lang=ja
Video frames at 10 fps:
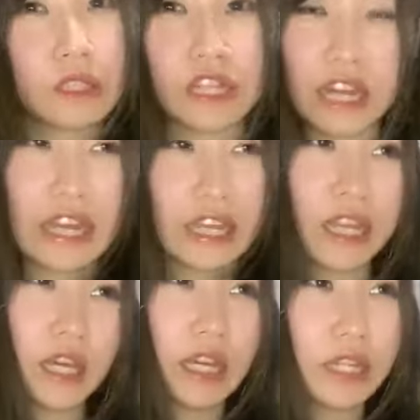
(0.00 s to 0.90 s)
せてないっ
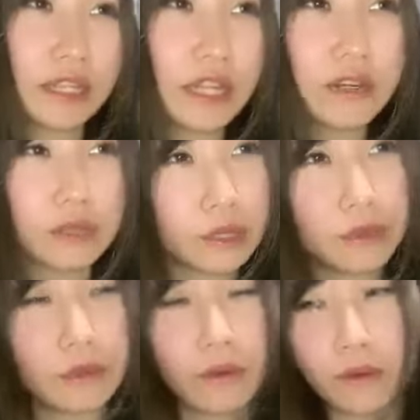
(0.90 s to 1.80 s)
てなる
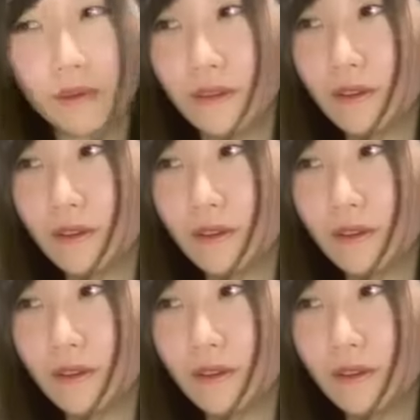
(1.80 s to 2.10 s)
と